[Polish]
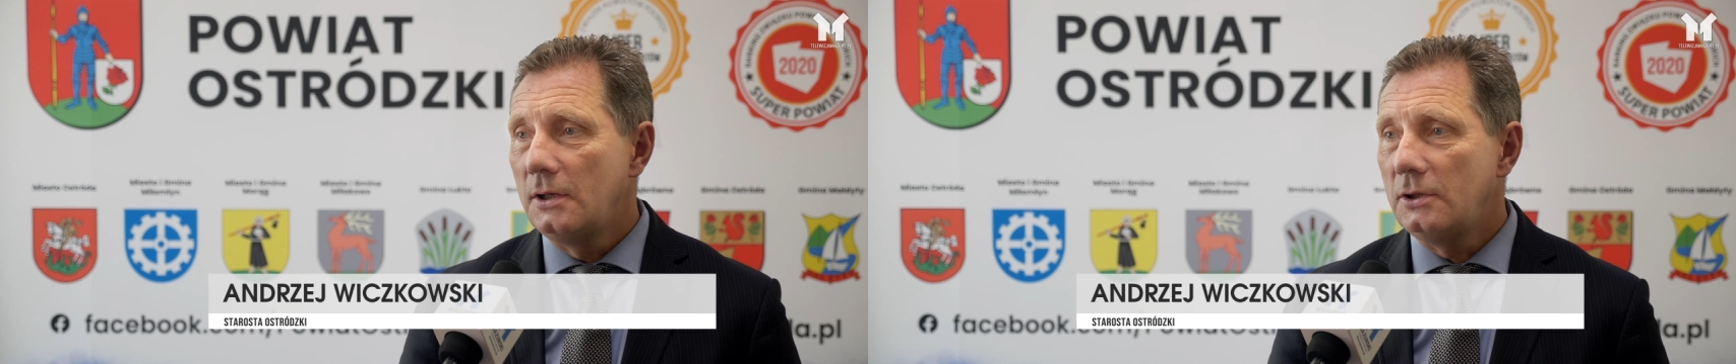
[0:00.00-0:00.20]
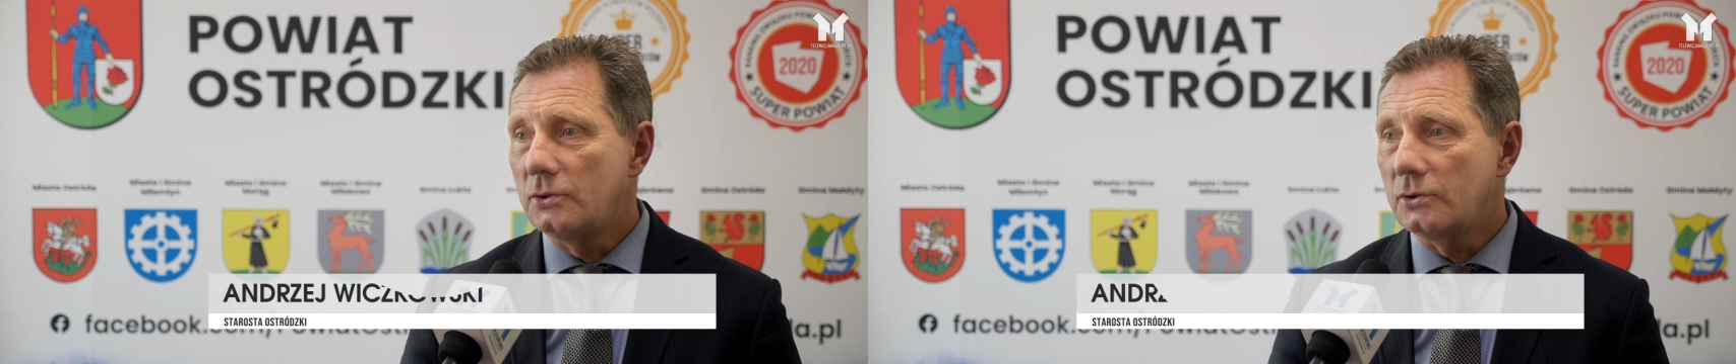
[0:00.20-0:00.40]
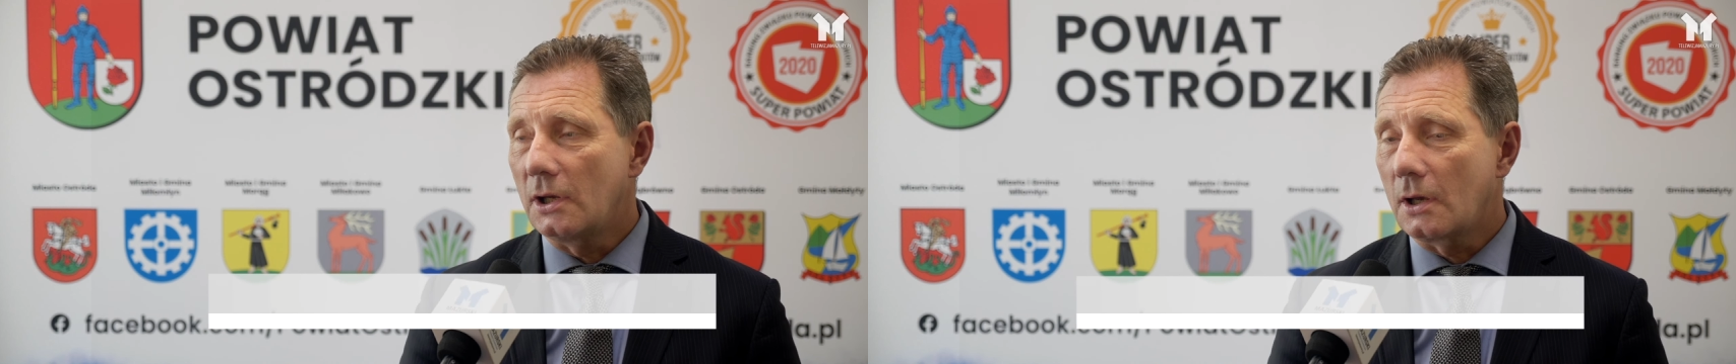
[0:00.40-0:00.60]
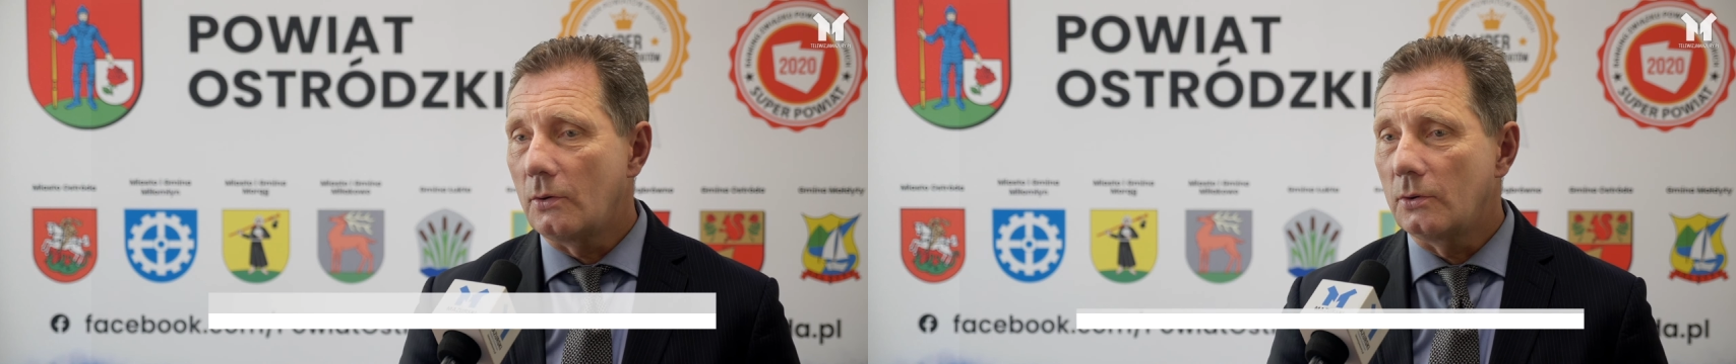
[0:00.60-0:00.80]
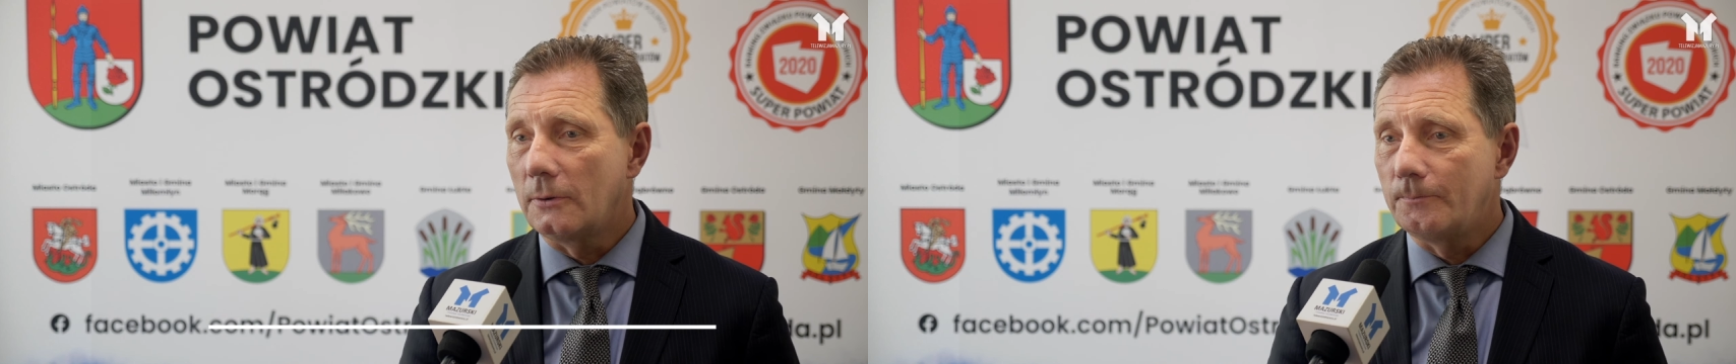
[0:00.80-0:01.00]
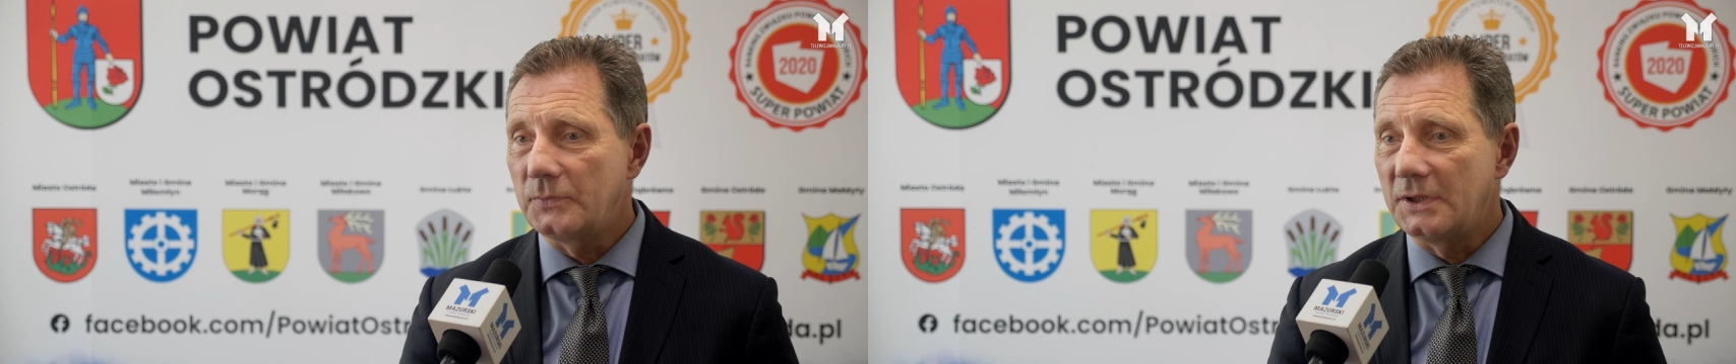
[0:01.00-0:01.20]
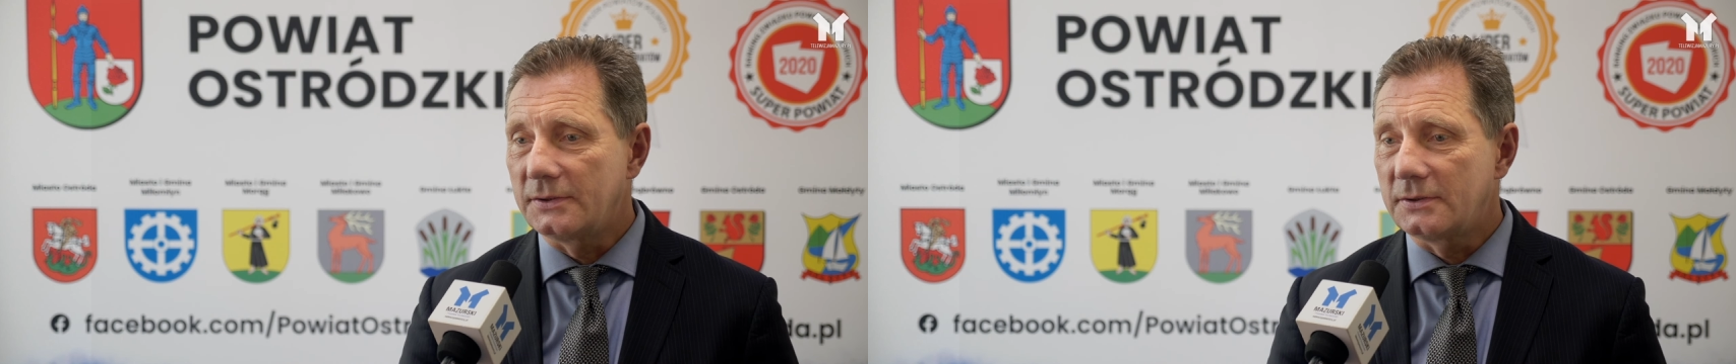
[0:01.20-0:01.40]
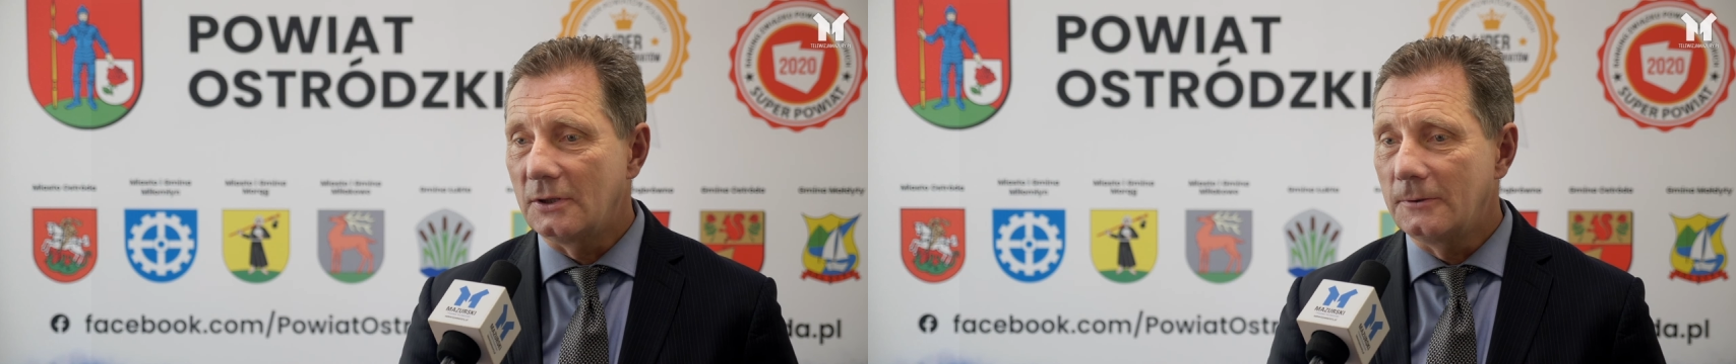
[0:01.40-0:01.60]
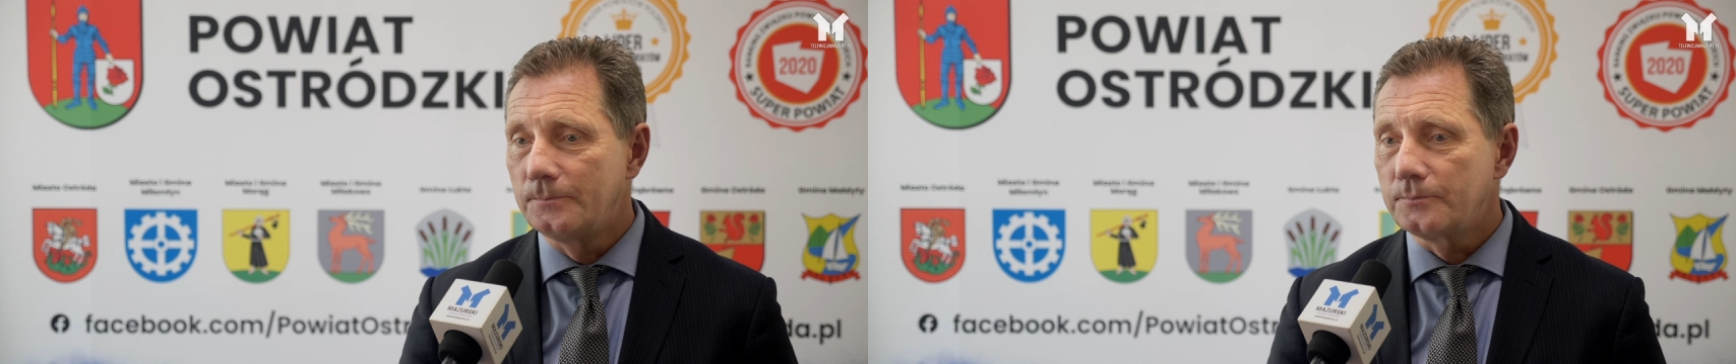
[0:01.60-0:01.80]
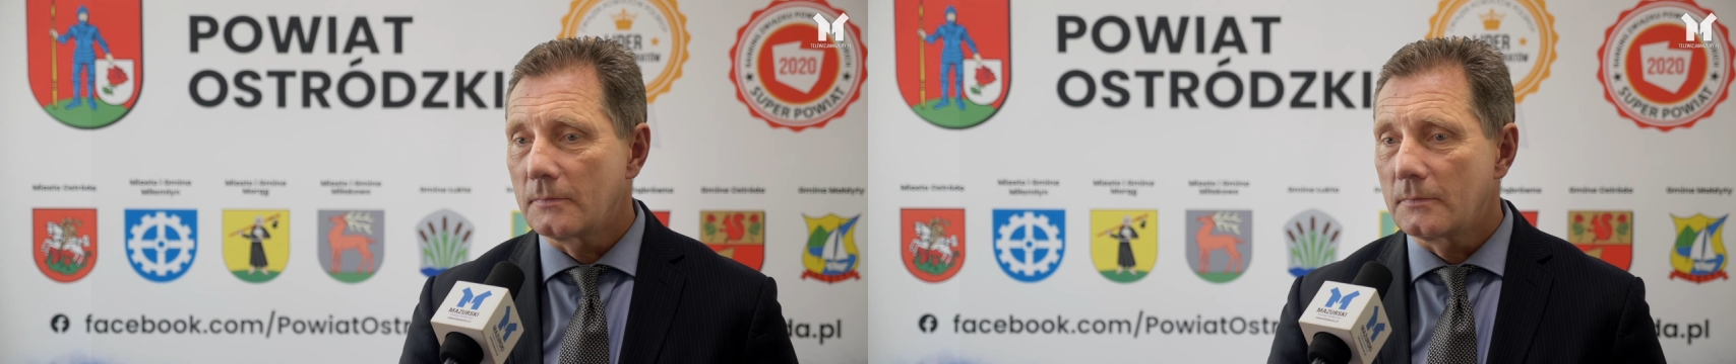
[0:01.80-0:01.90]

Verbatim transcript: i drugie koło netto.